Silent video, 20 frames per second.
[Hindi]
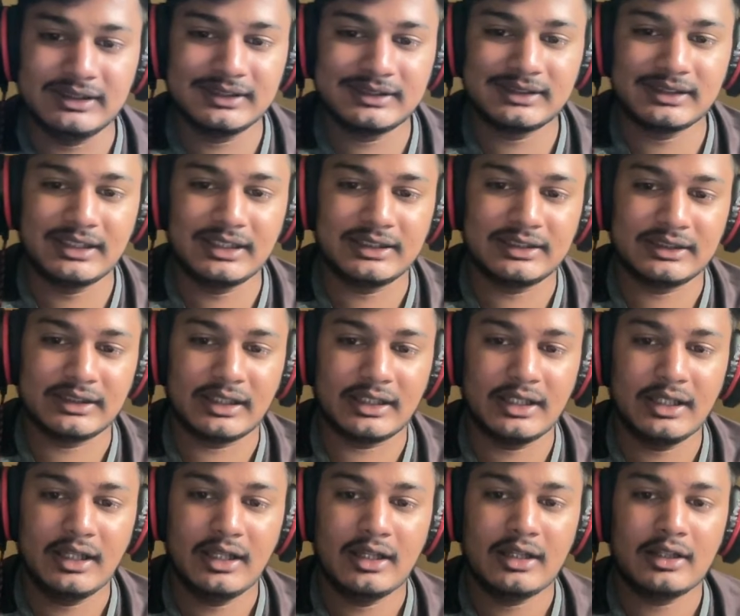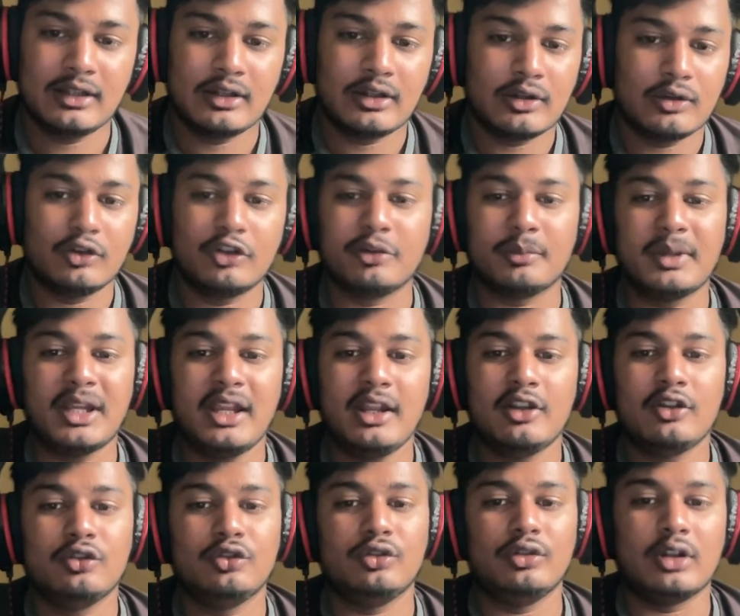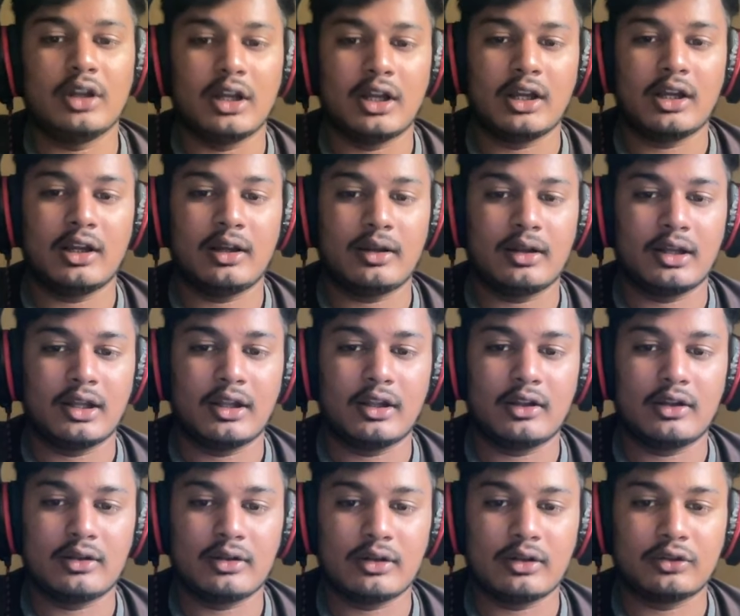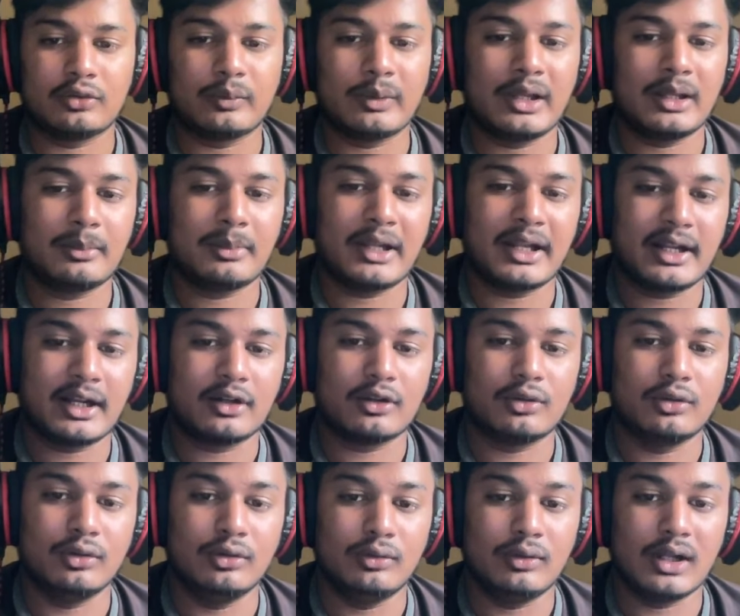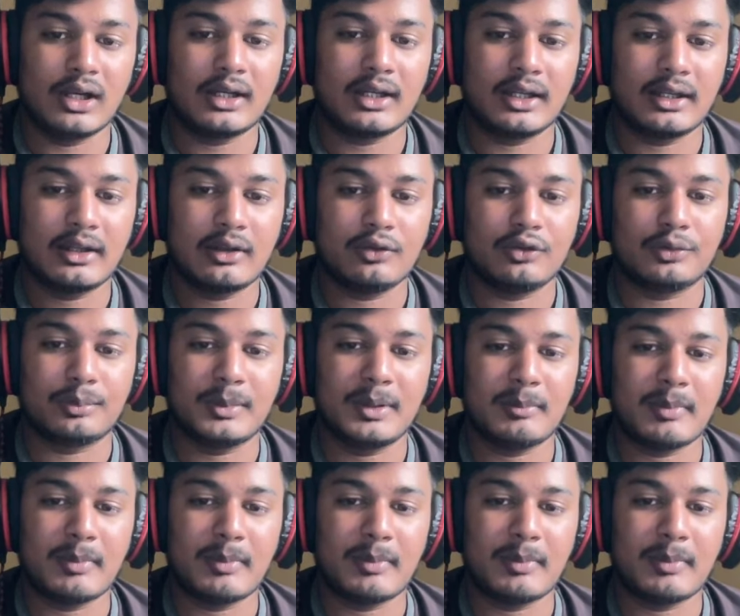दिस डिक्शनरी उसमें स्क्वायर ब्रैकेट खोलूंगा ठीक है उसमें